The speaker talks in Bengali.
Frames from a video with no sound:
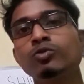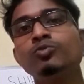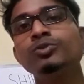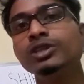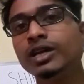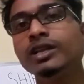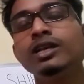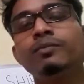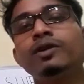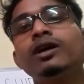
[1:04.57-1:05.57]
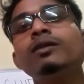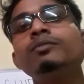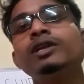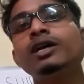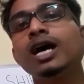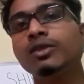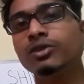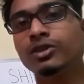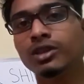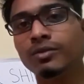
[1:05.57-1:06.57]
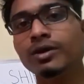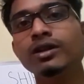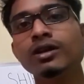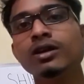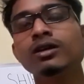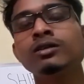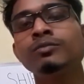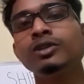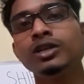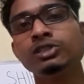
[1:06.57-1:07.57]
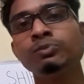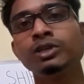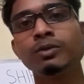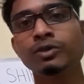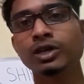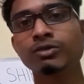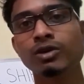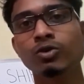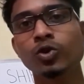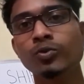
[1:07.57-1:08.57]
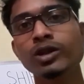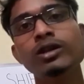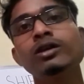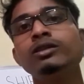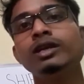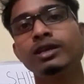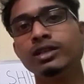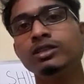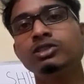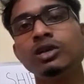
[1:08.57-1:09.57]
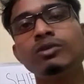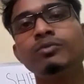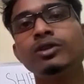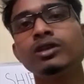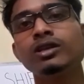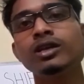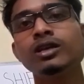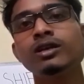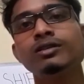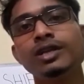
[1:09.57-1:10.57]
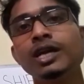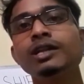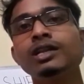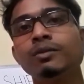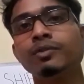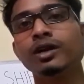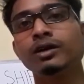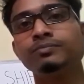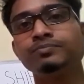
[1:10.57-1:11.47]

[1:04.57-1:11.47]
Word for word: কর্মীদেরই আপনারা মিটারে হাত দিতে দেবেন মিটার শিফটিং আপনারা কীভাবে করবেন দেখিয়ে দিচ্ছি আমি আপনাদেরকে দেখে নিন আপনারা